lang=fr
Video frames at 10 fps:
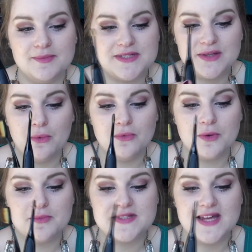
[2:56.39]
Les petits ronds
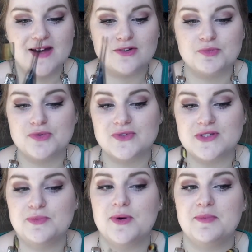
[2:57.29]
comme ça, je pense que
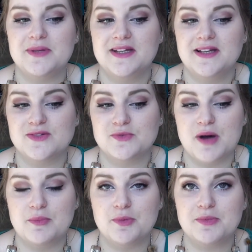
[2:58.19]
c'est pour appliquer les
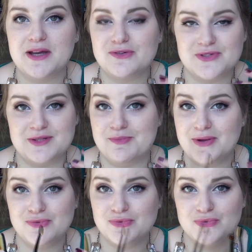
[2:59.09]
ombres à paupières, je sais
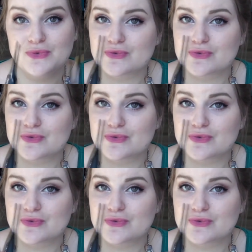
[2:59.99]
pas du tout.